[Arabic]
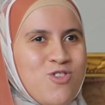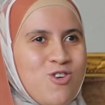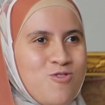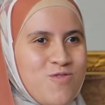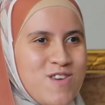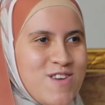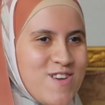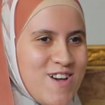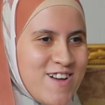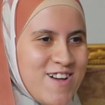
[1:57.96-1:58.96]
افتكروا
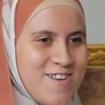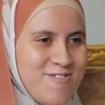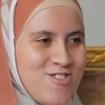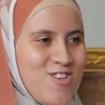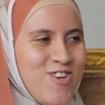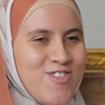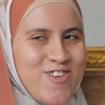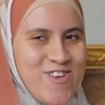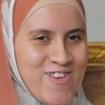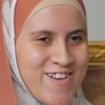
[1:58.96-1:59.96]
في حاجه وحشه لا
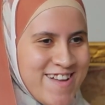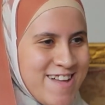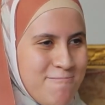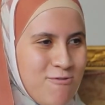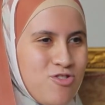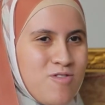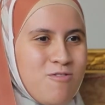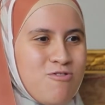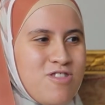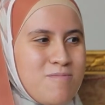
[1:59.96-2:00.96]
قدر الله من كتر
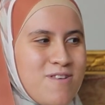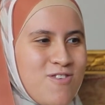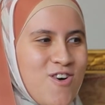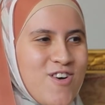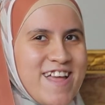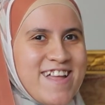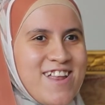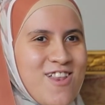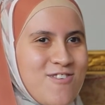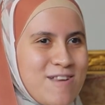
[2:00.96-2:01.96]
انا كنت بنهار
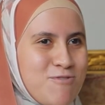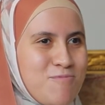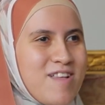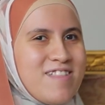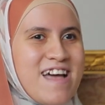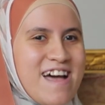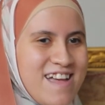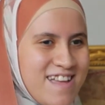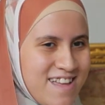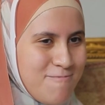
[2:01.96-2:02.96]
يعني اللي هو انا مش مصدقه
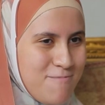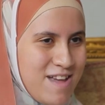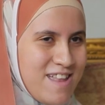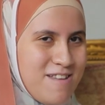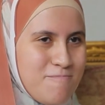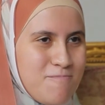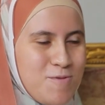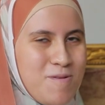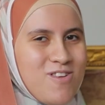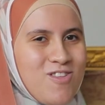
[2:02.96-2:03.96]
يعني م.
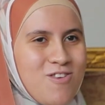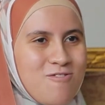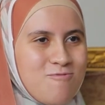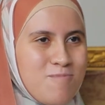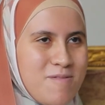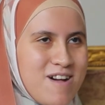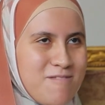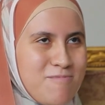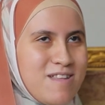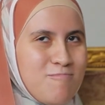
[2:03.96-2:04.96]
سبحان الله وبابا
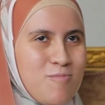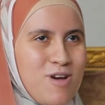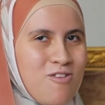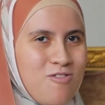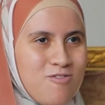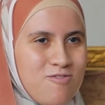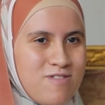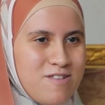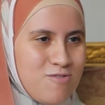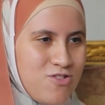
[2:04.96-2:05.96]
اخد مني الموبايل
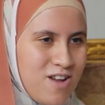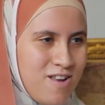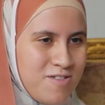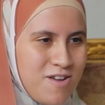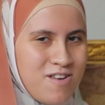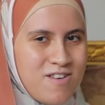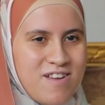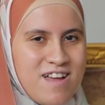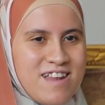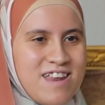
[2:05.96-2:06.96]
والشيخ الازهر
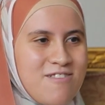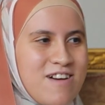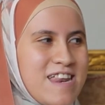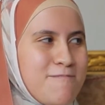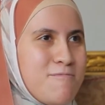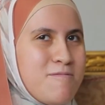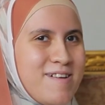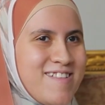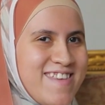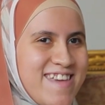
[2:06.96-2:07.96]
هناه وهنا ماما
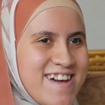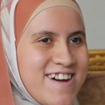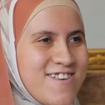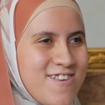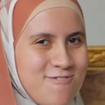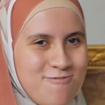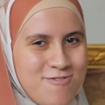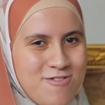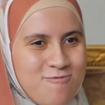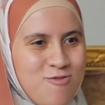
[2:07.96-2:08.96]
بعديه
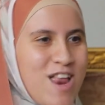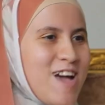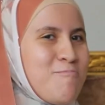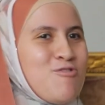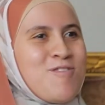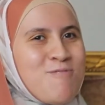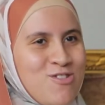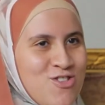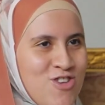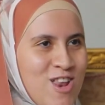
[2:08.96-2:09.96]
وفي الاخر برضو انا ما
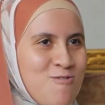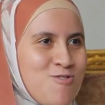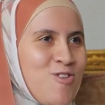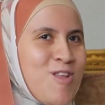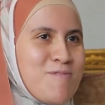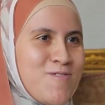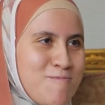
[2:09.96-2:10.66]
ردتش عليه وقلت الله يبارك